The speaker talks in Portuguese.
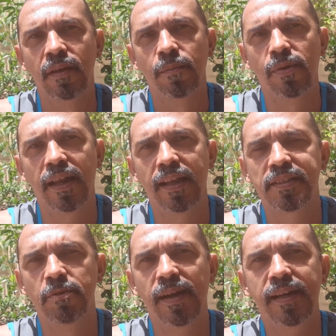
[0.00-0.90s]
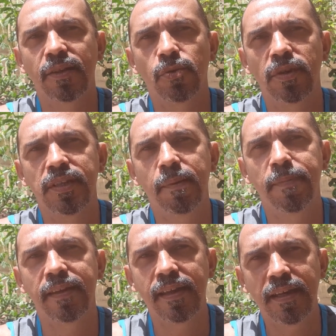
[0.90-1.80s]
Por ela ser uma cantora
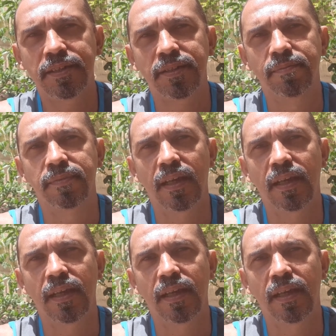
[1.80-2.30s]
independente,